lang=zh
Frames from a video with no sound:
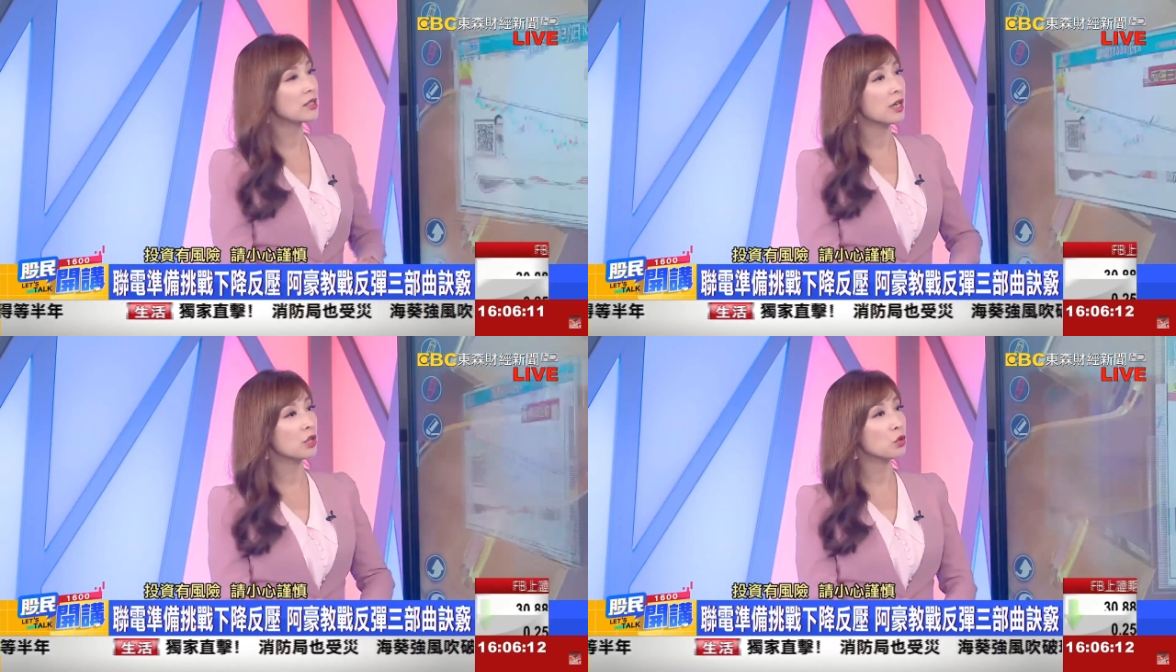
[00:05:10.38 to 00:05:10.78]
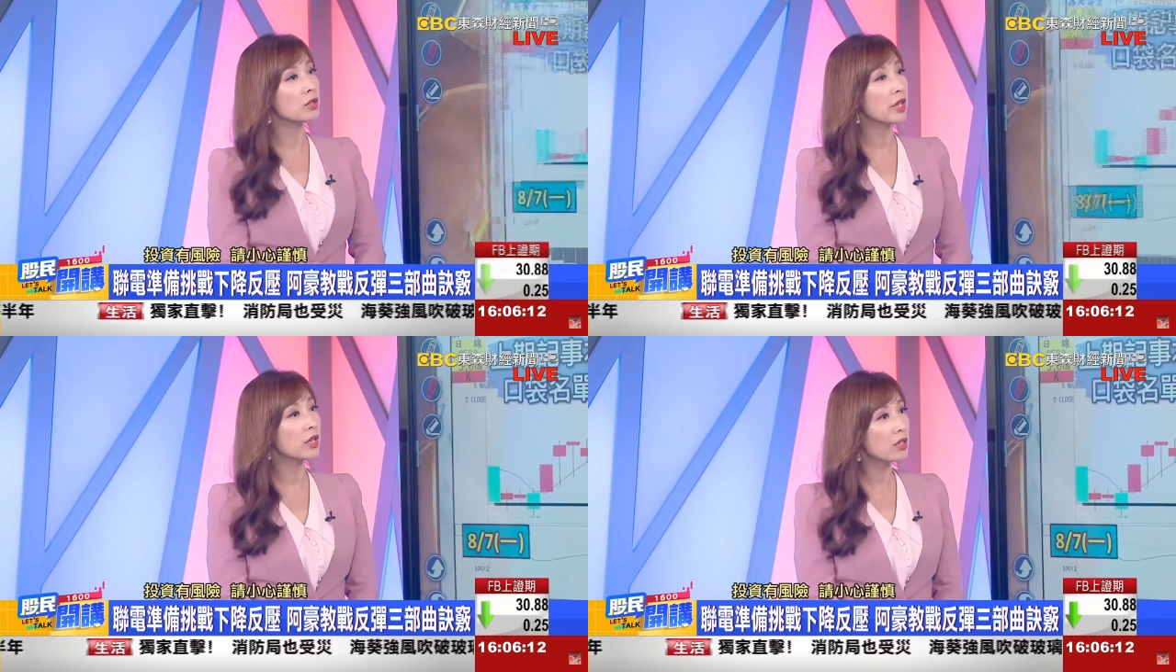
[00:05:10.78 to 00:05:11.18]
这个很
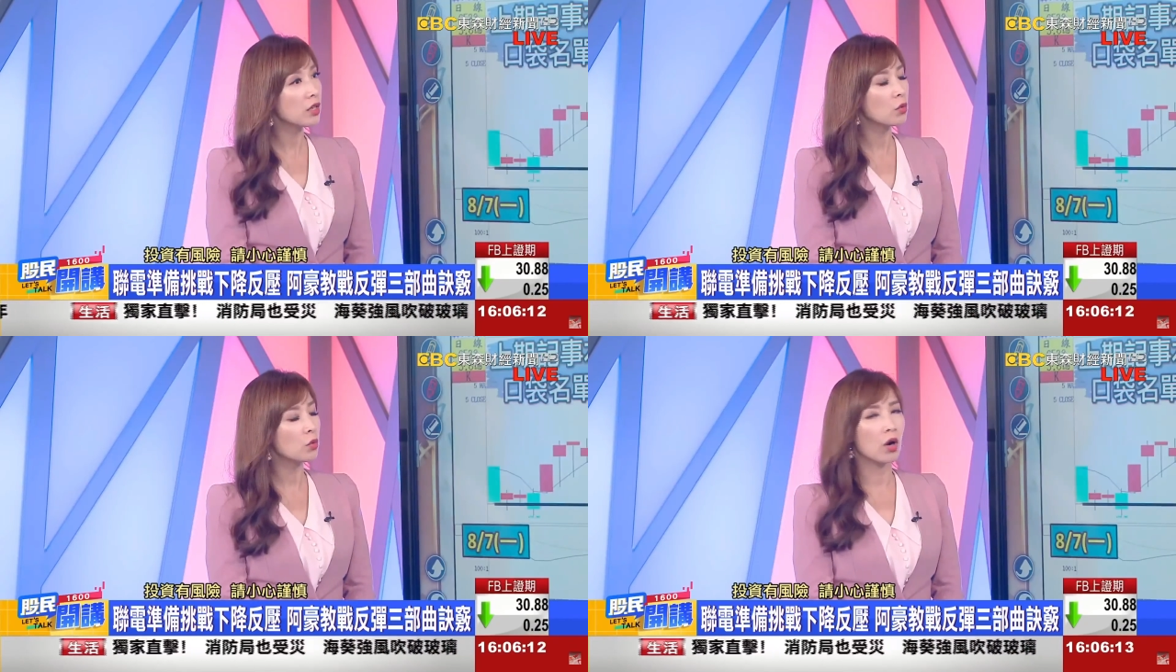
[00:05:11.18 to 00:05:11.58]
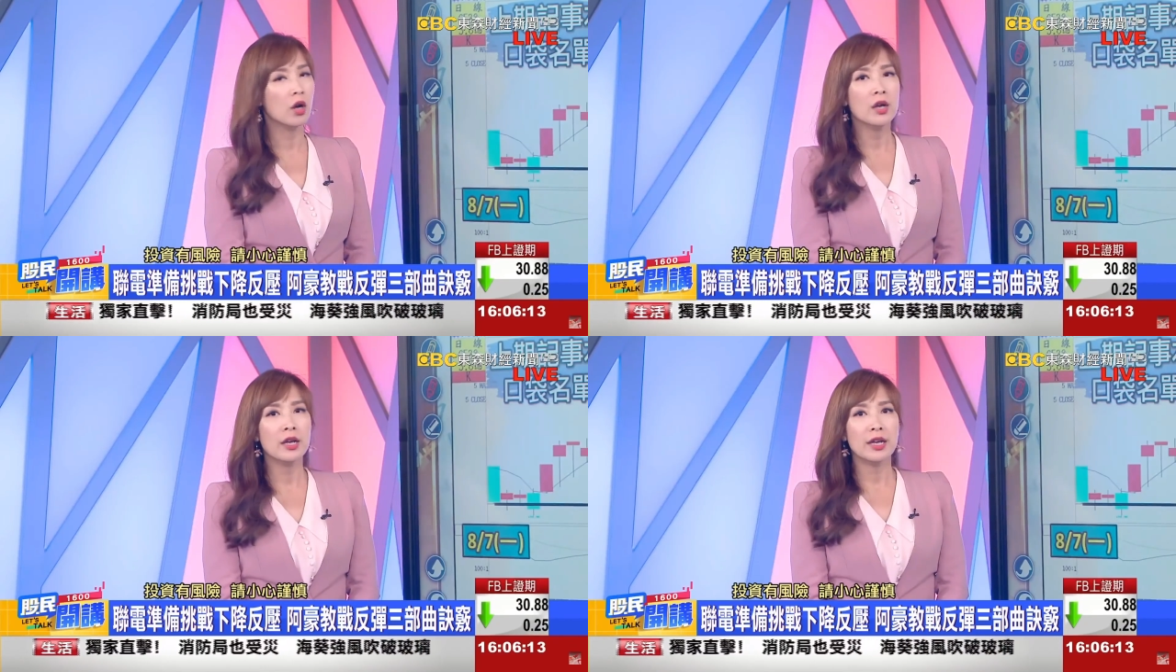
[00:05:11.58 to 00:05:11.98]
多的一个各
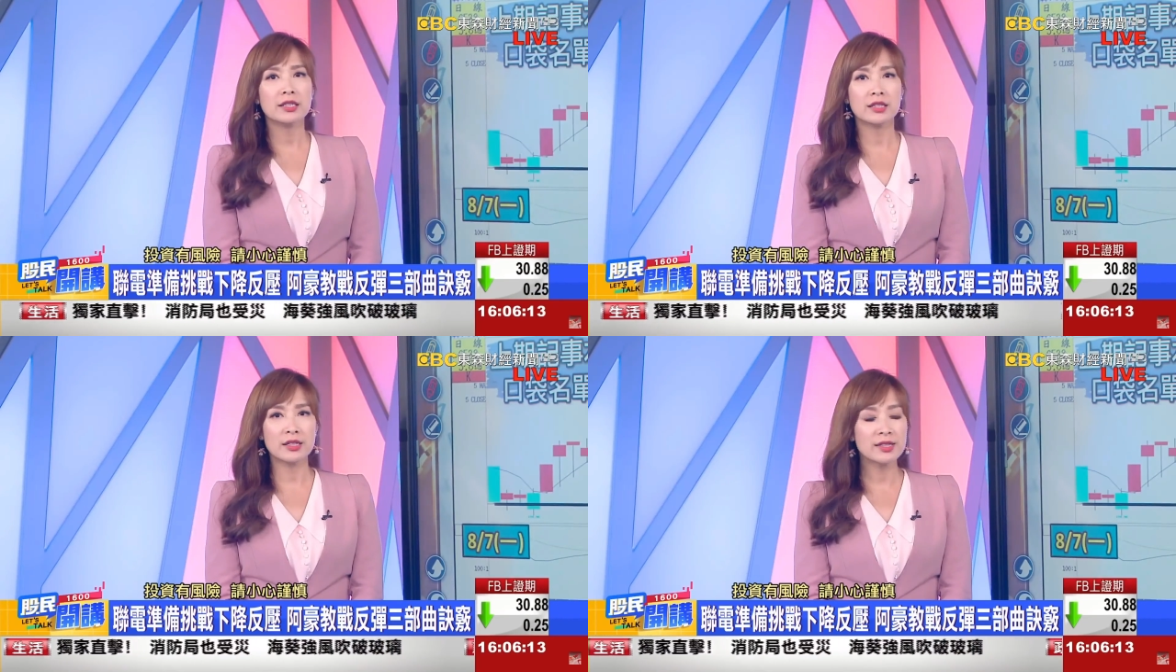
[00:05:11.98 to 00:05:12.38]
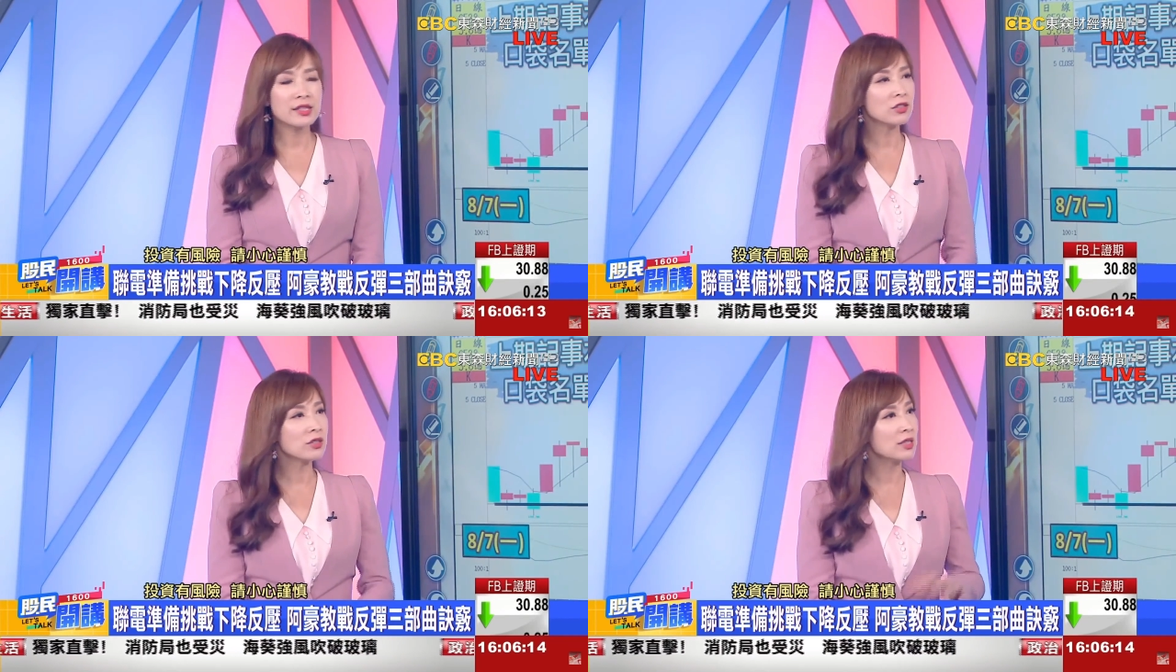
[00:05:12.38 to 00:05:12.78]
国，哎，呈
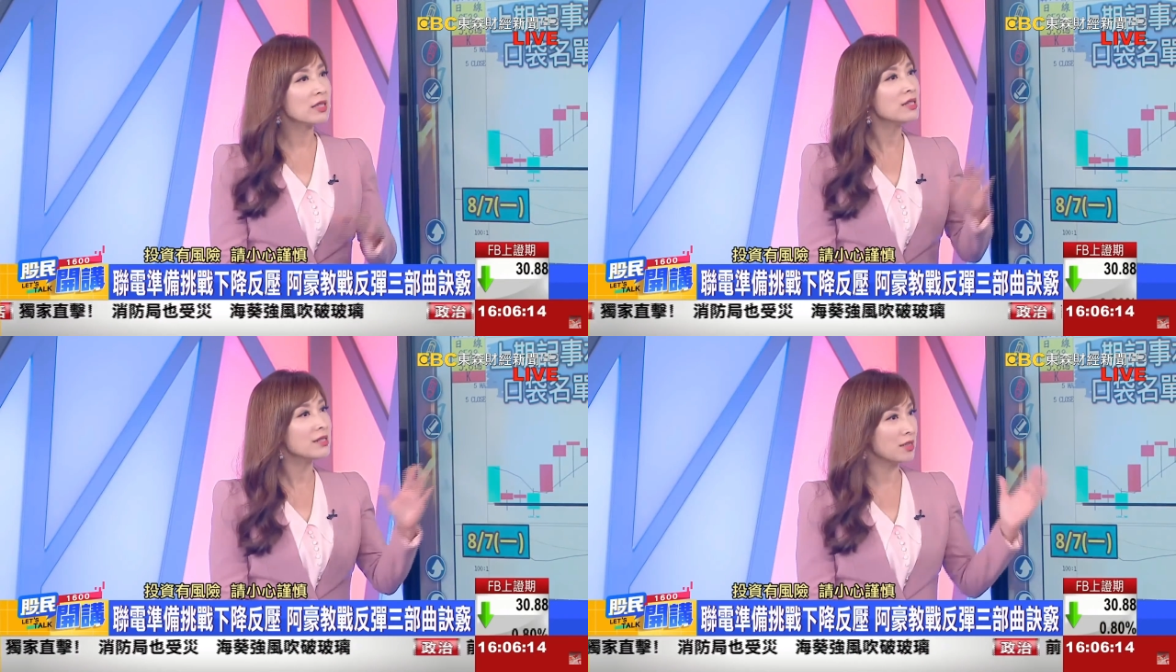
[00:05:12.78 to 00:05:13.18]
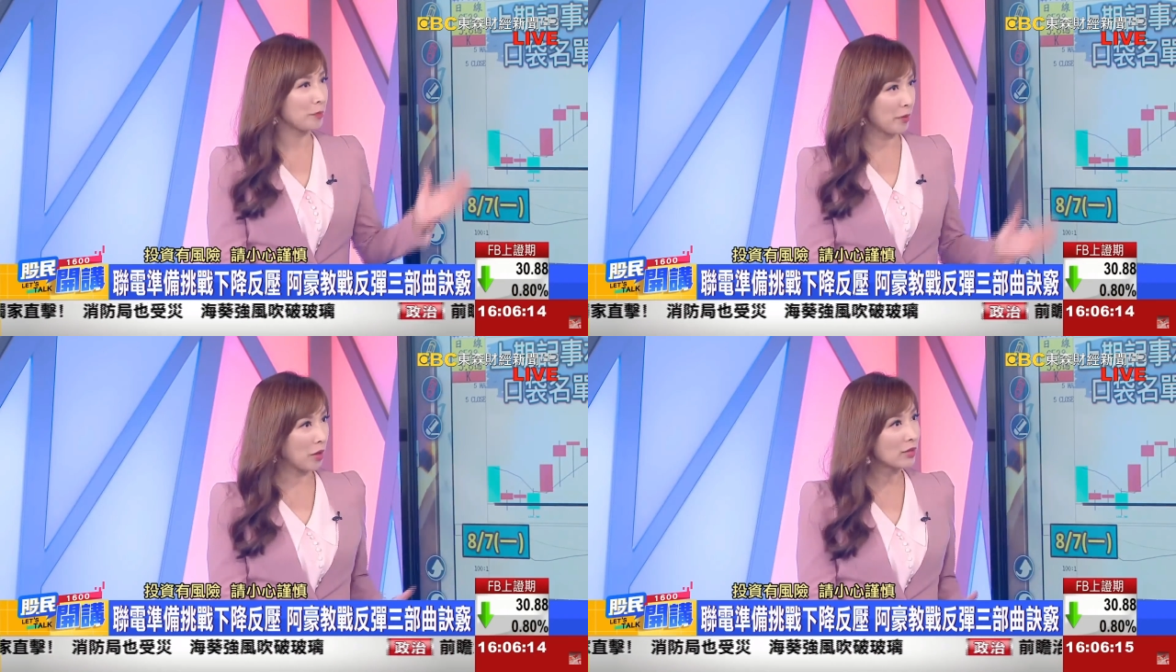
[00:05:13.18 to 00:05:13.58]
现是各
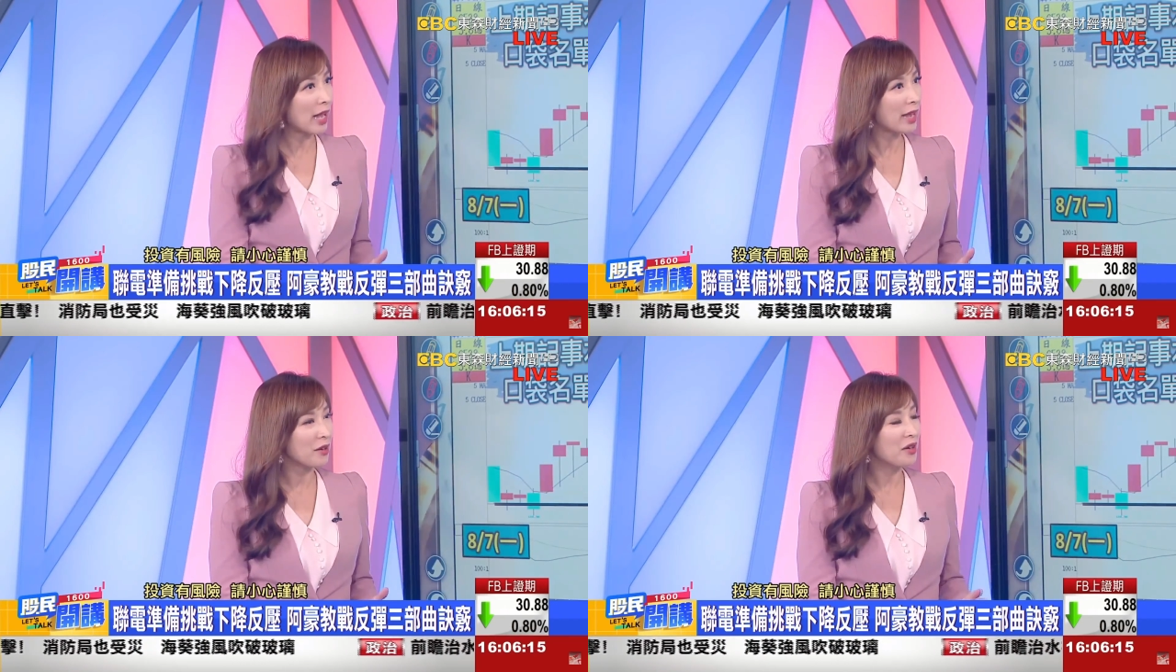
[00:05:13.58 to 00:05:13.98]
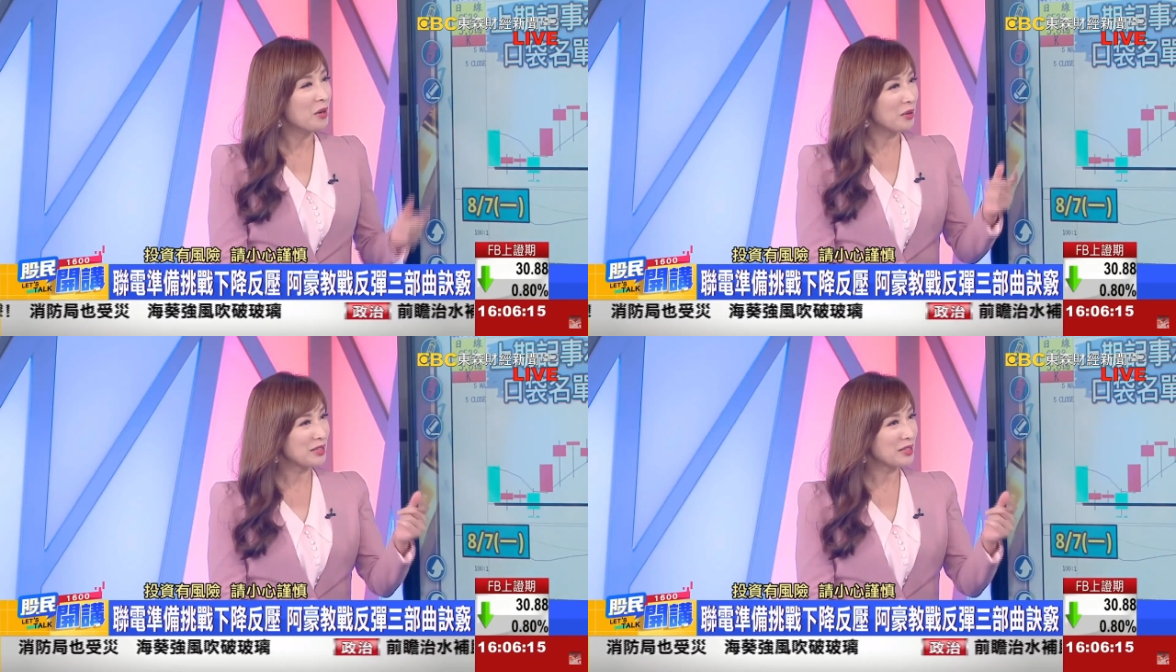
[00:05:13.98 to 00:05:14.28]
自表态哦。